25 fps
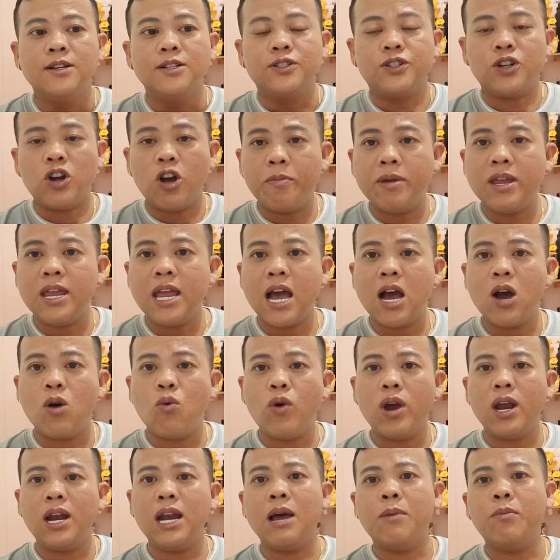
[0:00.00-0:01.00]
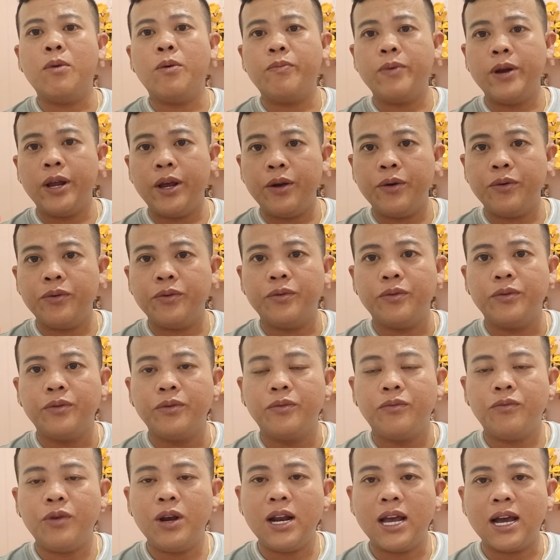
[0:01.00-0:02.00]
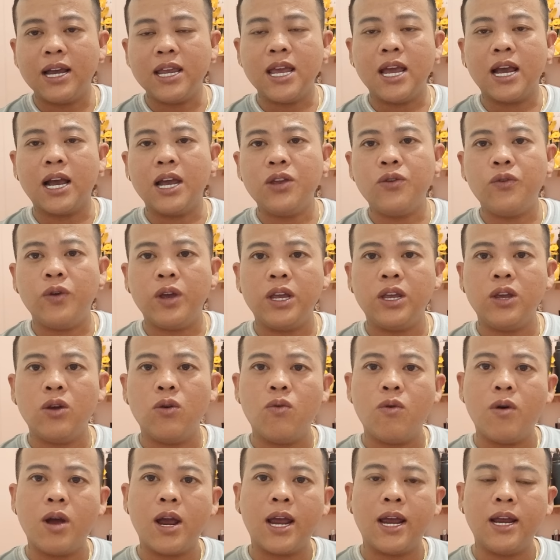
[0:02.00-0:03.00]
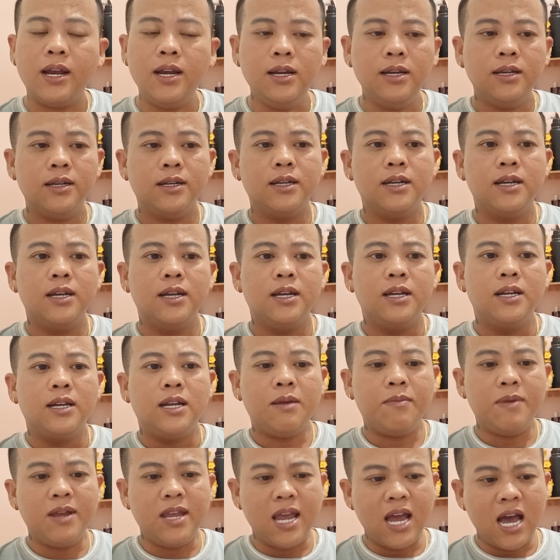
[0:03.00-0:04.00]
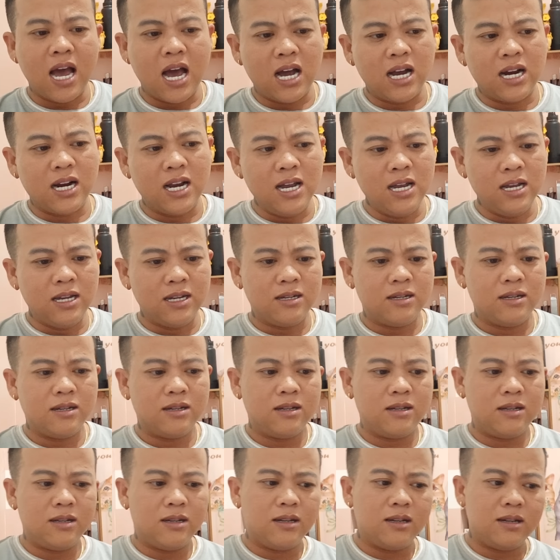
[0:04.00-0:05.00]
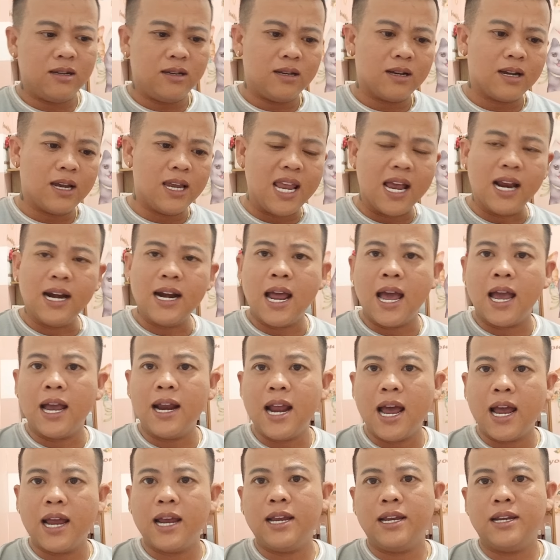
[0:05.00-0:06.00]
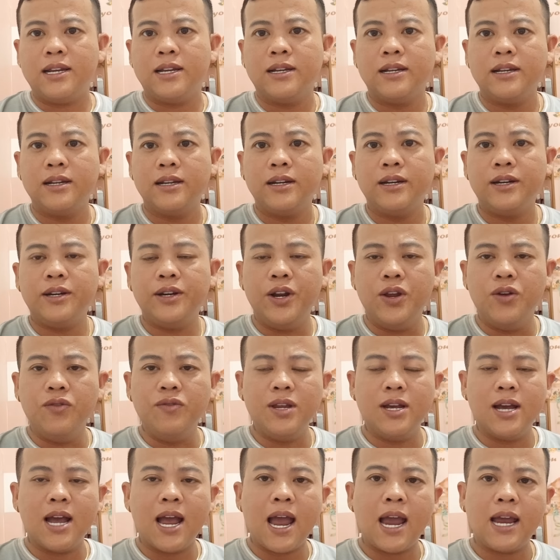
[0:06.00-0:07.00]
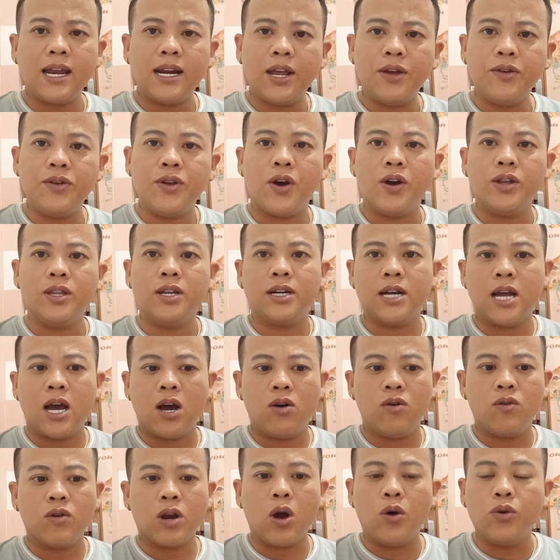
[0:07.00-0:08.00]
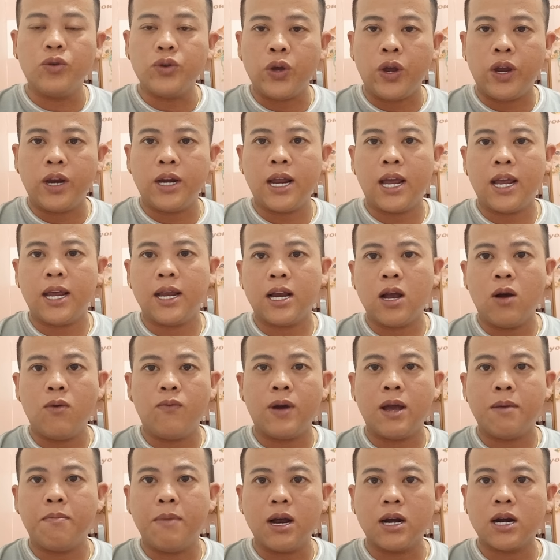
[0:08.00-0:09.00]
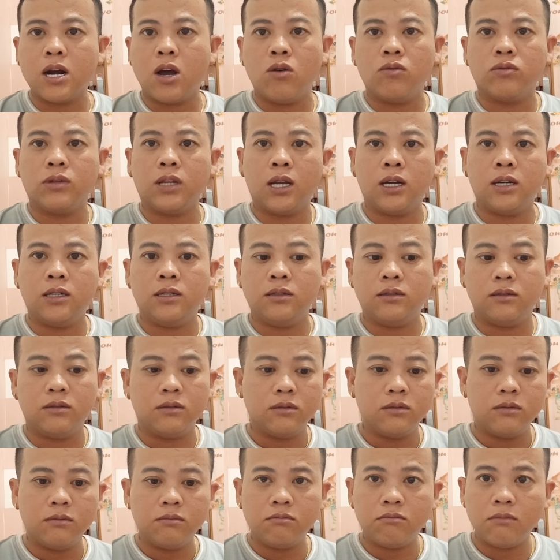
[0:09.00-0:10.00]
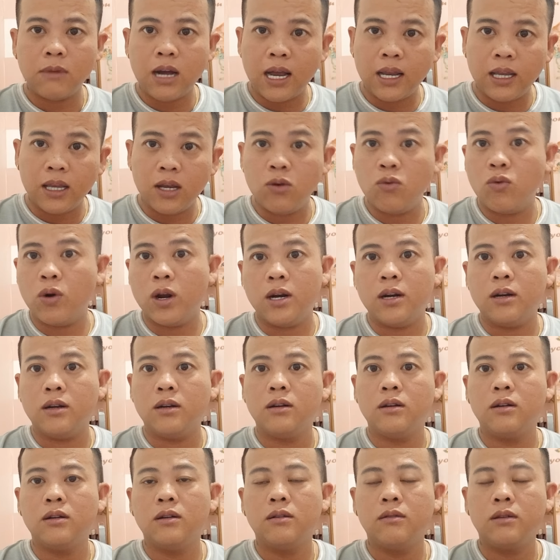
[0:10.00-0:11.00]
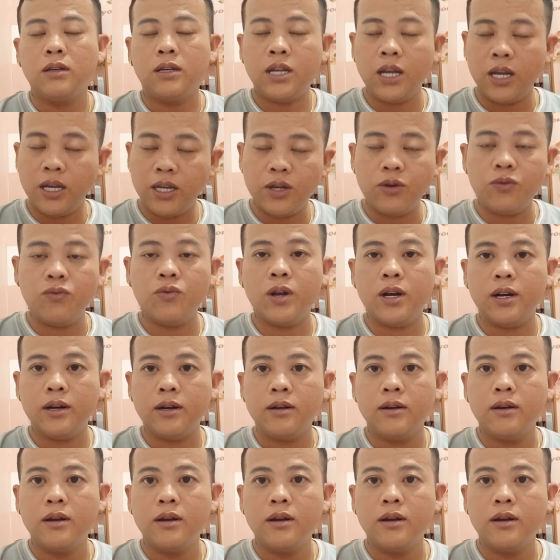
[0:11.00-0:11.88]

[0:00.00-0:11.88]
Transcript: rồi bây giờ quay lại một điều quay lại về cái chuyện vụ án thì bây giờ á cái vấn đề đây nếu như ai theo dõi từ đầu câu chuyện này không phải bắt đầu từ bà như quỳnh chị như quỳnh